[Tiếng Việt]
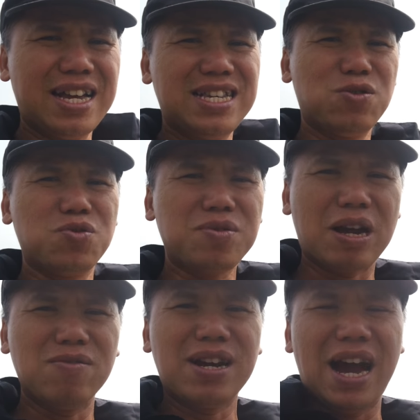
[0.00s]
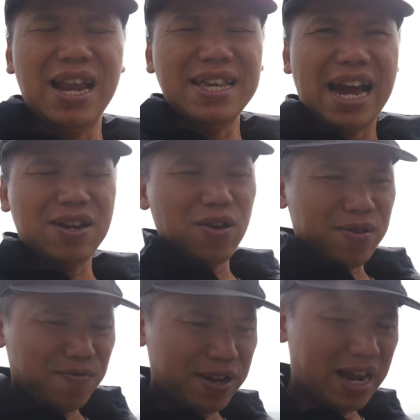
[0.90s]
hành trình của chúng ta cũng khá là dài
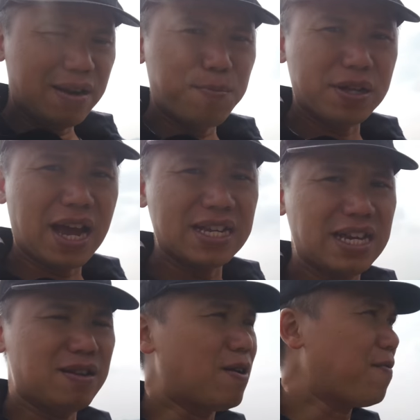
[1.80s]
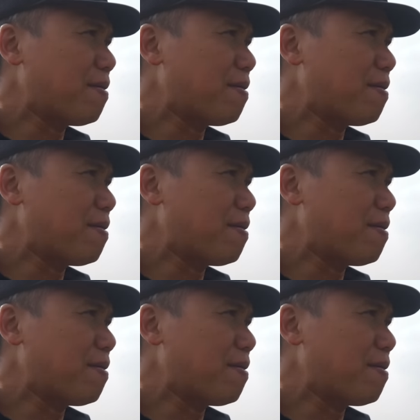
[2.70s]
rồi Vậy nên ta xin